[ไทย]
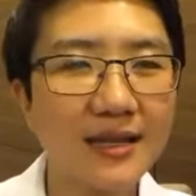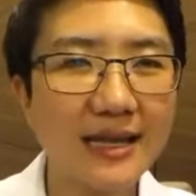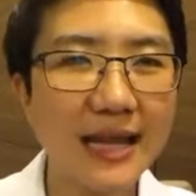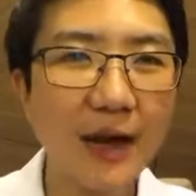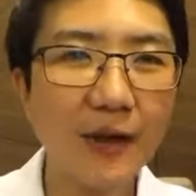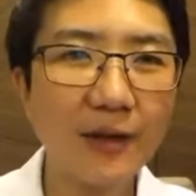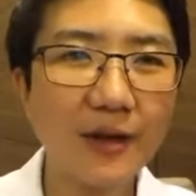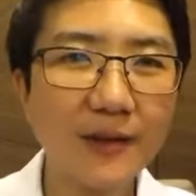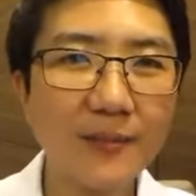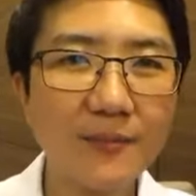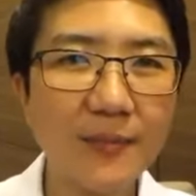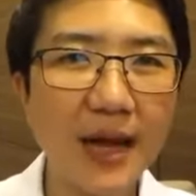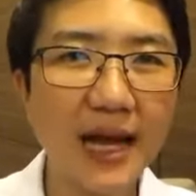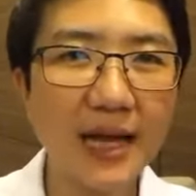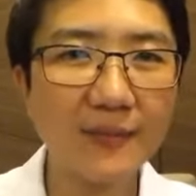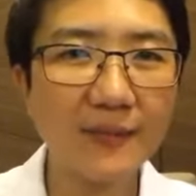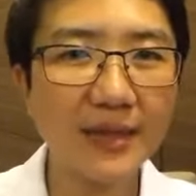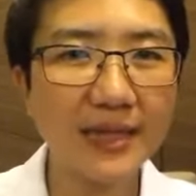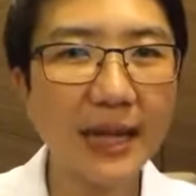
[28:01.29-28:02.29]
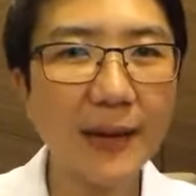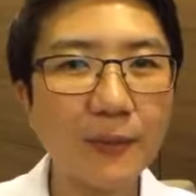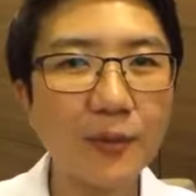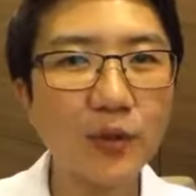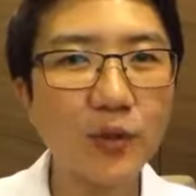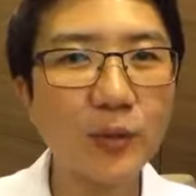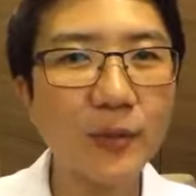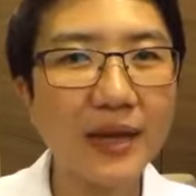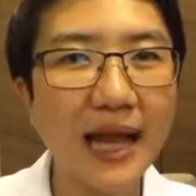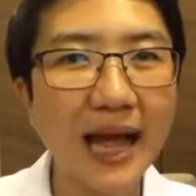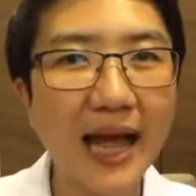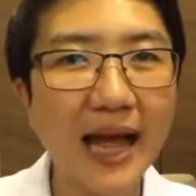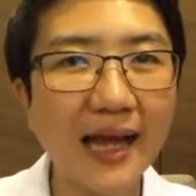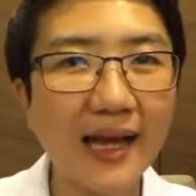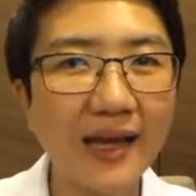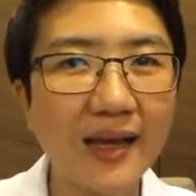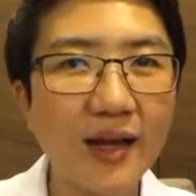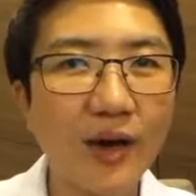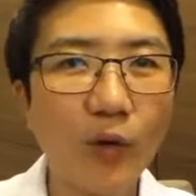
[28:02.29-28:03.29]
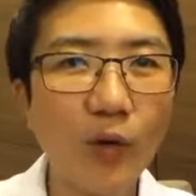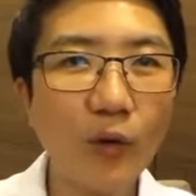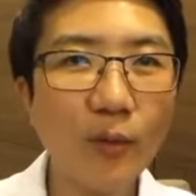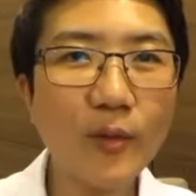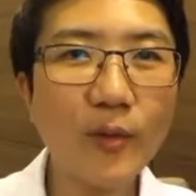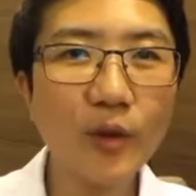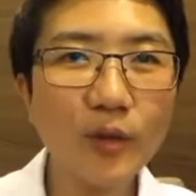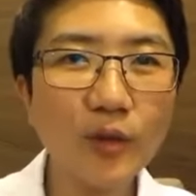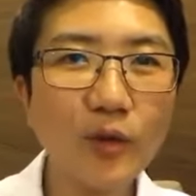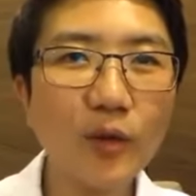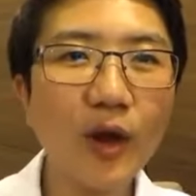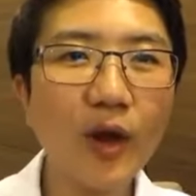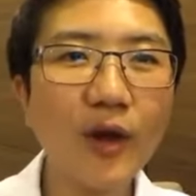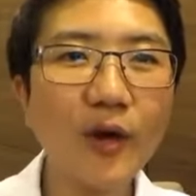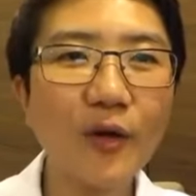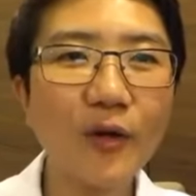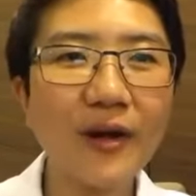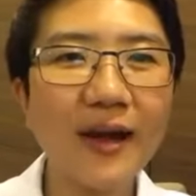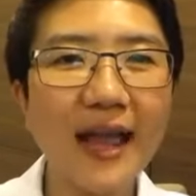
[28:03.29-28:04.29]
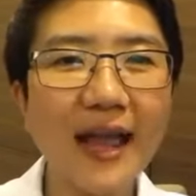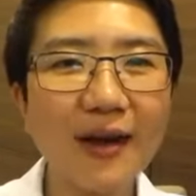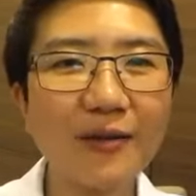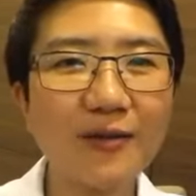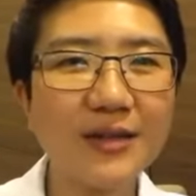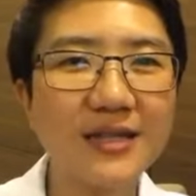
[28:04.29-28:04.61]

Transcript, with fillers: ยาวเกินไปมาตาดูไม่ได้ โอ้มีคนดูร้อยคนแล้ว